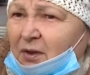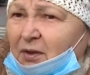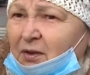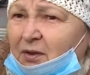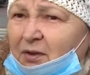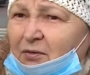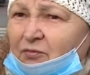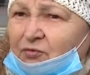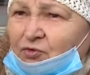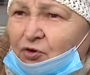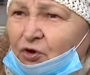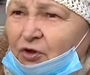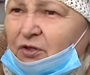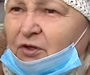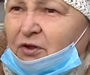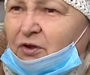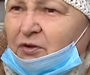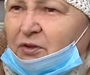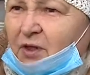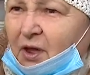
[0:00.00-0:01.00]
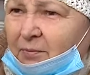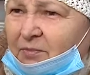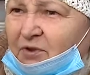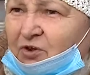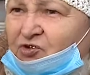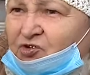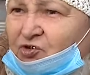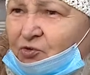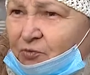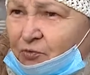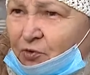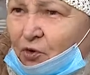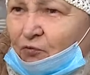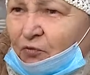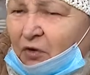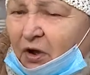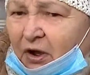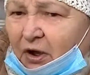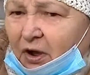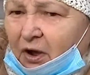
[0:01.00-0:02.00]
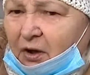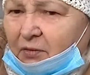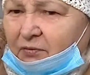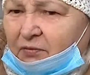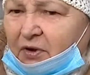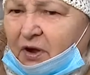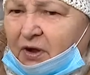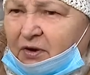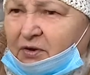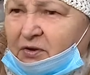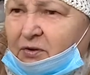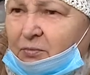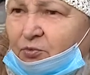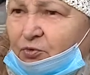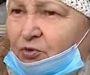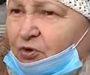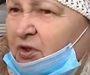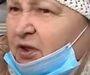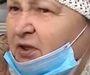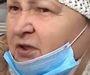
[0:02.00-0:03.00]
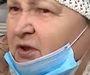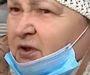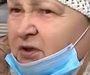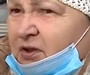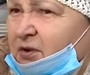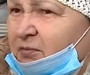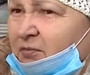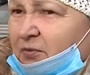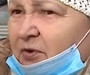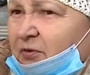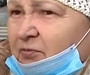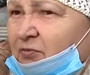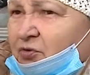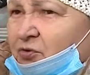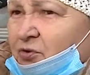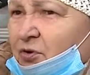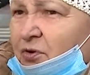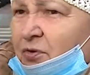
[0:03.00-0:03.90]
И все это там расшифровка, а в карте будет одна цифра и все.